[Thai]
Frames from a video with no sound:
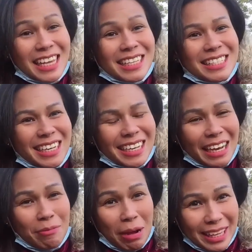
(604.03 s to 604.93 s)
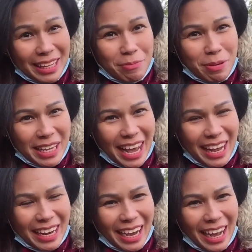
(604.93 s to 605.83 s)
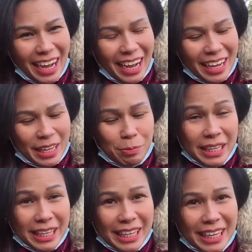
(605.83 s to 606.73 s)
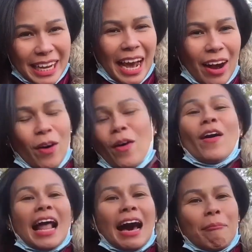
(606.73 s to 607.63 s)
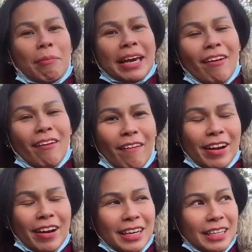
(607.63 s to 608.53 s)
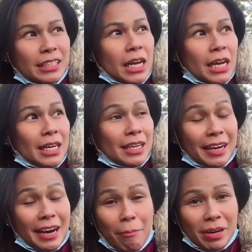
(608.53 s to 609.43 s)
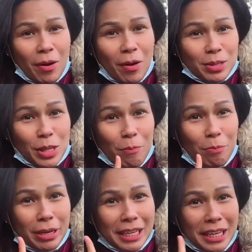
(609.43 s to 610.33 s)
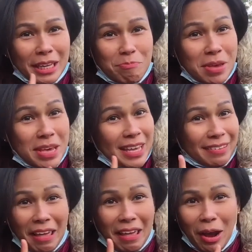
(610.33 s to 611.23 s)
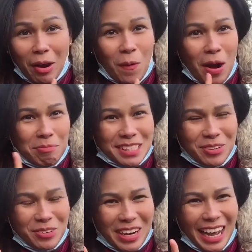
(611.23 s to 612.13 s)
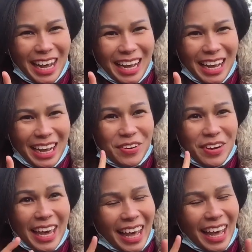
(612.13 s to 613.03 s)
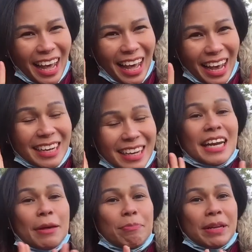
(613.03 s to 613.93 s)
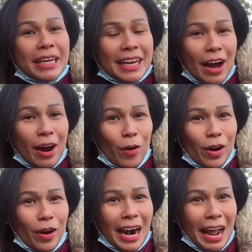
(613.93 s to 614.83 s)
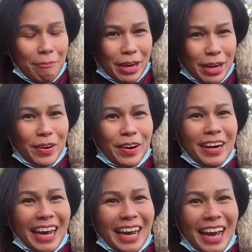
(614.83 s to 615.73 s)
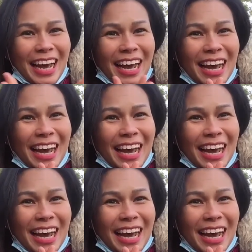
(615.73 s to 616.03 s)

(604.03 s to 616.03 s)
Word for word: เจอกันใหม่ EP หน้านะคะ EP นี้นาขอลาไปก่อน รับรองต่อไปนี้มีแต่ความสนุกค่ะ โอเคค่ะ งั้นคลิปนี้นาขอลาไปก่อนนะคะ